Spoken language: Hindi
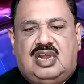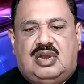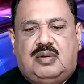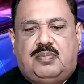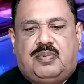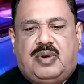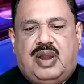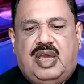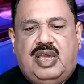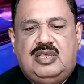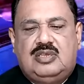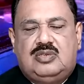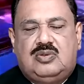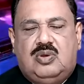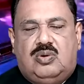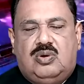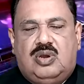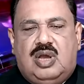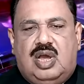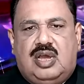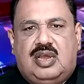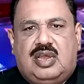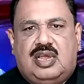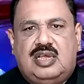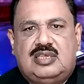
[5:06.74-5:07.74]
सरप्राइज
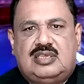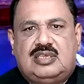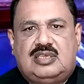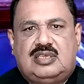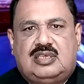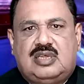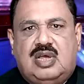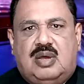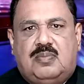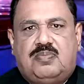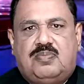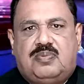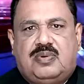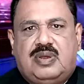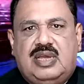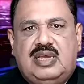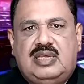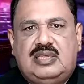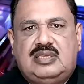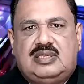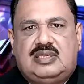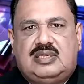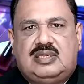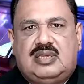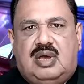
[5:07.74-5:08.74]
होगा कि सब
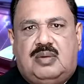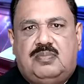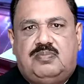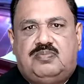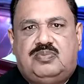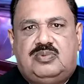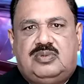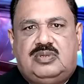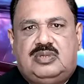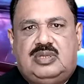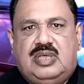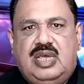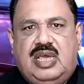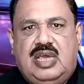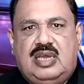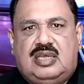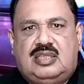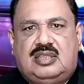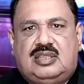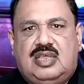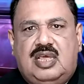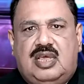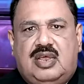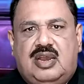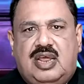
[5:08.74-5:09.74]
के सब
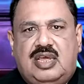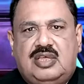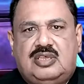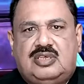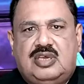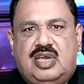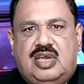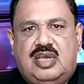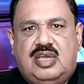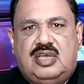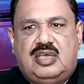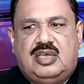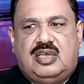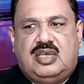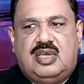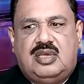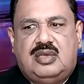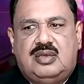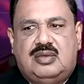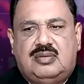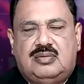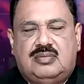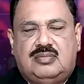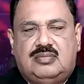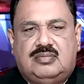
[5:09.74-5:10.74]
देखते रह जाएंगे
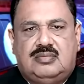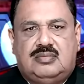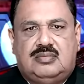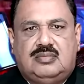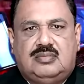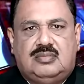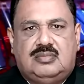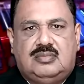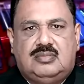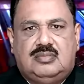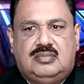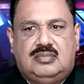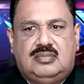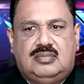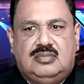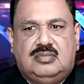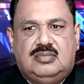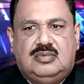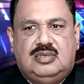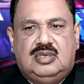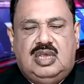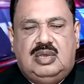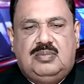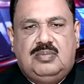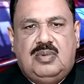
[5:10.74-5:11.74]

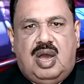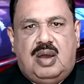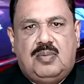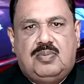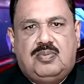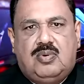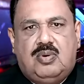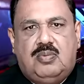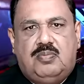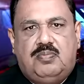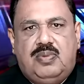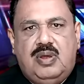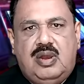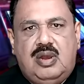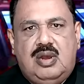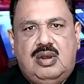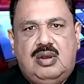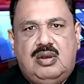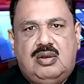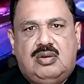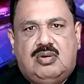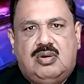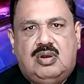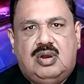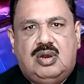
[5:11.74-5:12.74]
ये मैं आपको
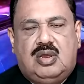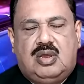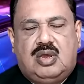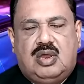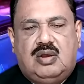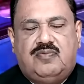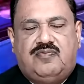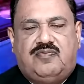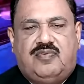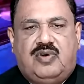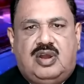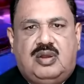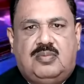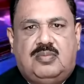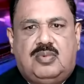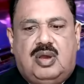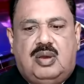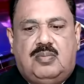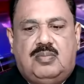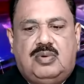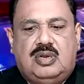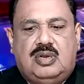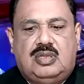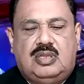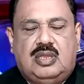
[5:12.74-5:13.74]
बिल्कुल कंफर्म
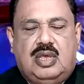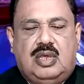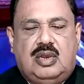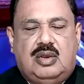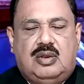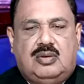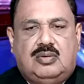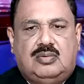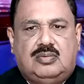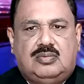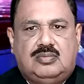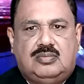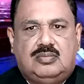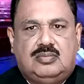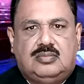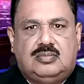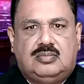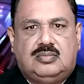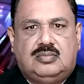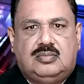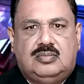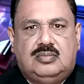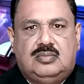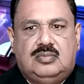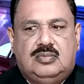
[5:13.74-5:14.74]
खबर दे रहा
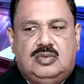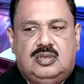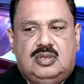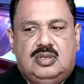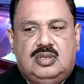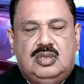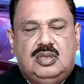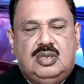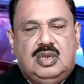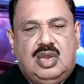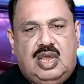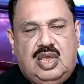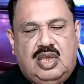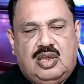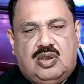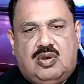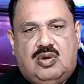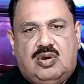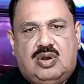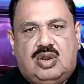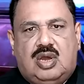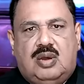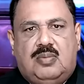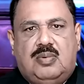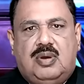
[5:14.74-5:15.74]
हूं एक
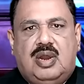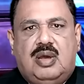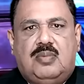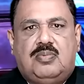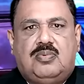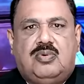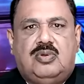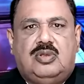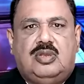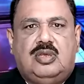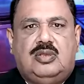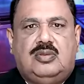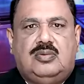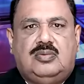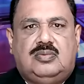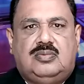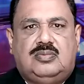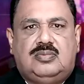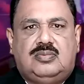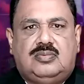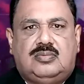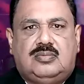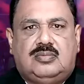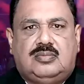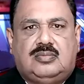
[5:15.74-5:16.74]
और खबर आपको दे दू
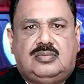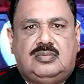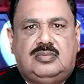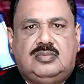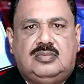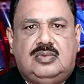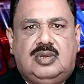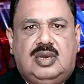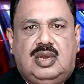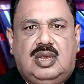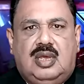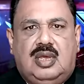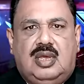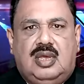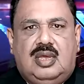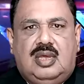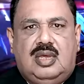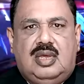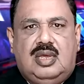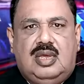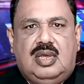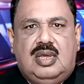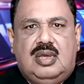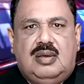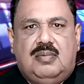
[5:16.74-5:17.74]

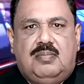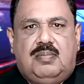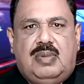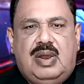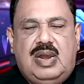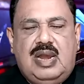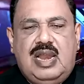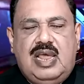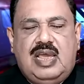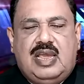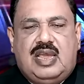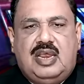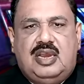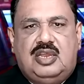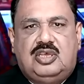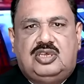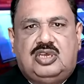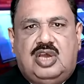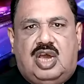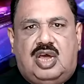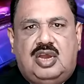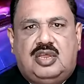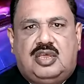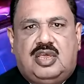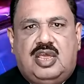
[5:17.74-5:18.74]
बल्ले के
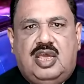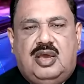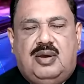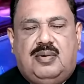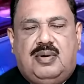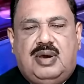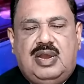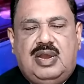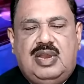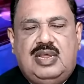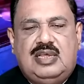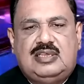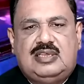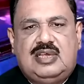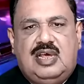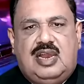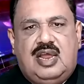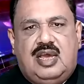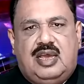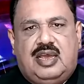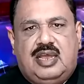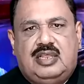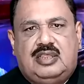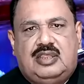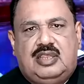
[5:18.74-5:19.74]
निशान के हवाले से
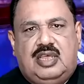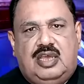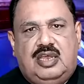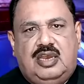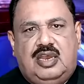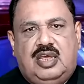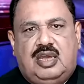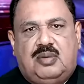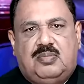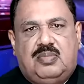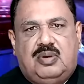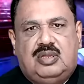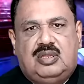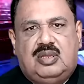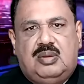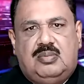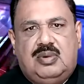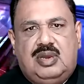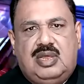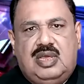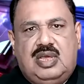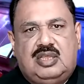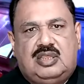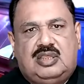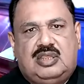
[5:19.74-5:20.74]
हालांकि तीन हमत
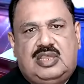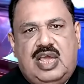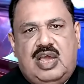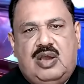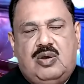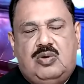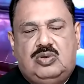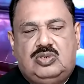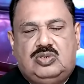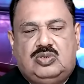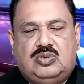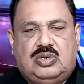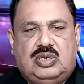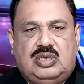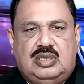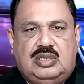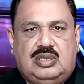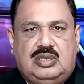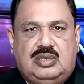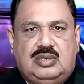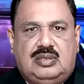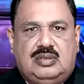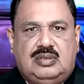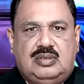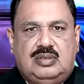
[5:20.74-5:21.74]
अमलियाँ तय हो चुकी
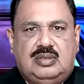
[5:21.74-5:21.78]
थी